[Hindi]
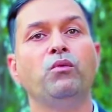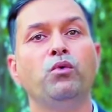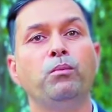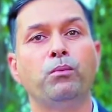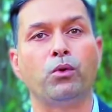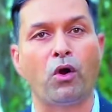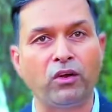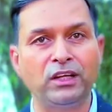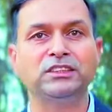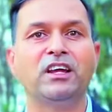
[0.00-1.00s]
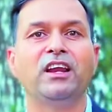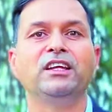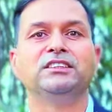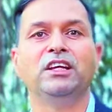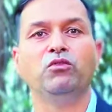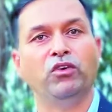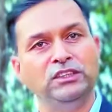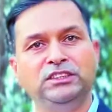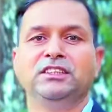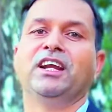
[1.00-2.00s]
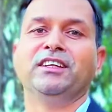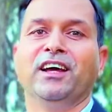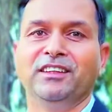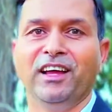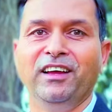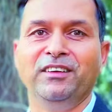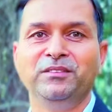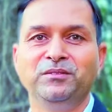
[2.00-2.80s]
वो प्रोग्रेस करने से वंचित रह जाता है